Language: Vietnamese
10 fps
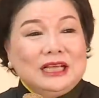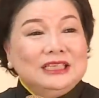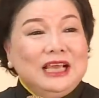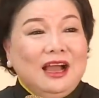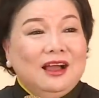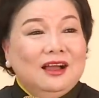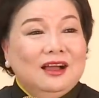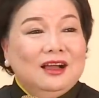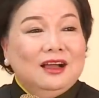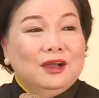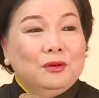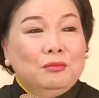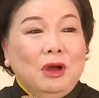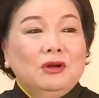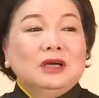gì ạ?
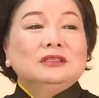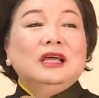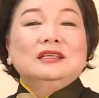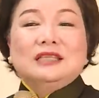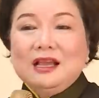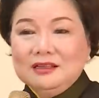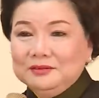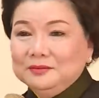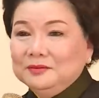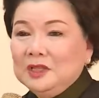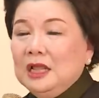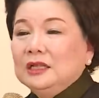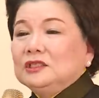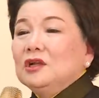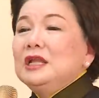Bạo lực thể xác.
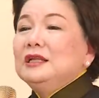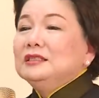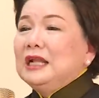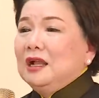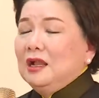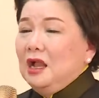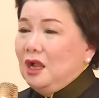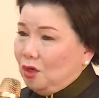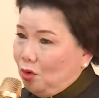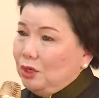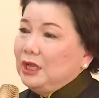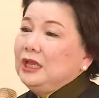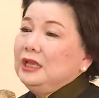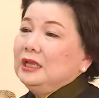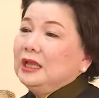Cho nên rằng đôi
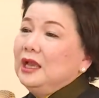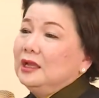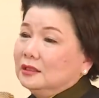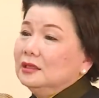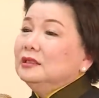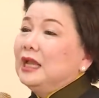khi cái hình thức